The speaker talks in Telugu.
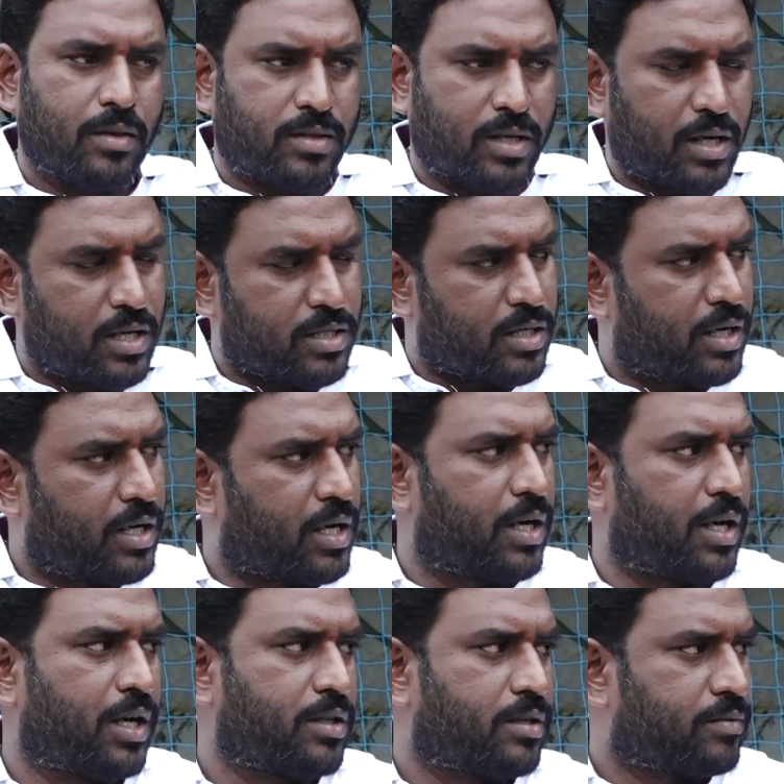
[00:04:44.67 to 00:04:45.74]
సండే సండే
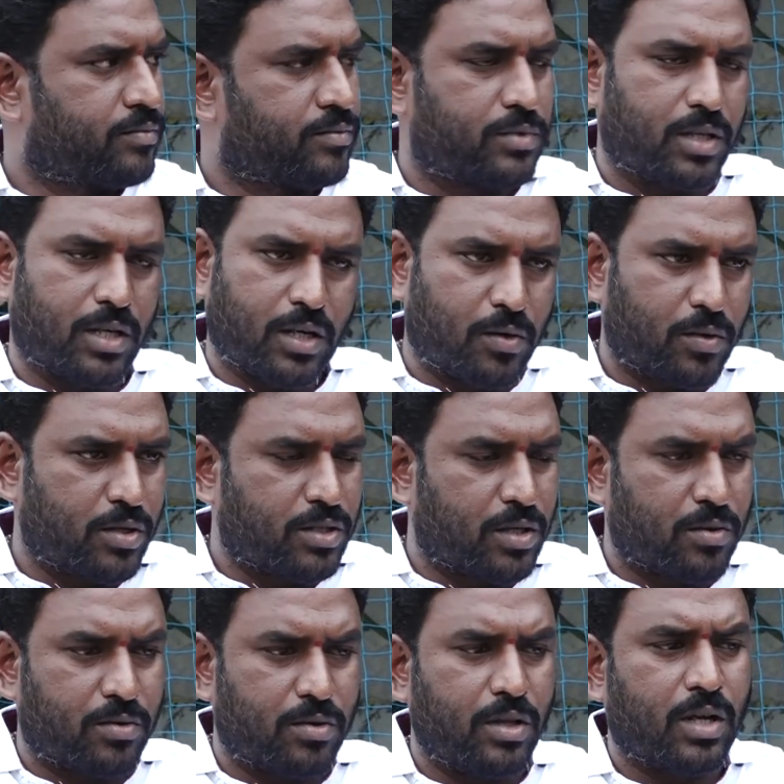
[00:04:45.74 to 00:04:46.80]
క్లీనింగ్ చేయడం కూడా
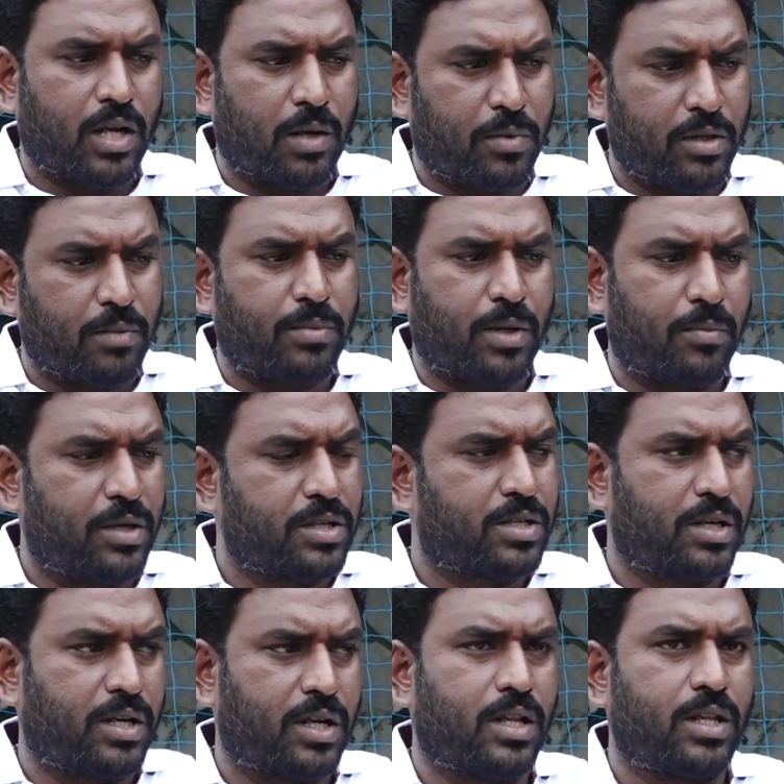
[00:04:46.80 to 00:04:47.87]
జరుగుతుంది కాకపోతే
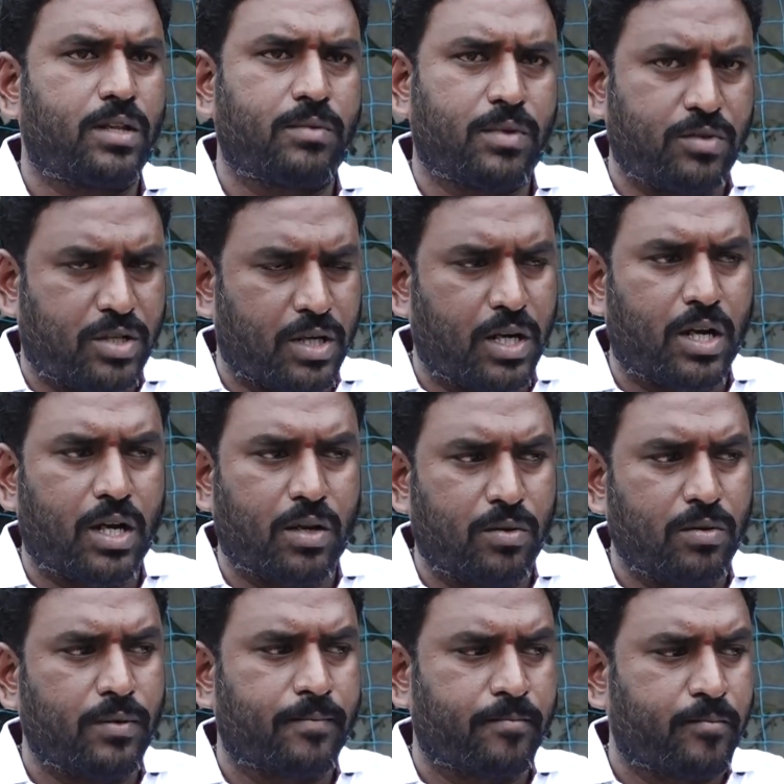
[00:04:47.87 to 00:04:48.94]
పబ్లిసిటీ అనేది మేము చేయట్లేదు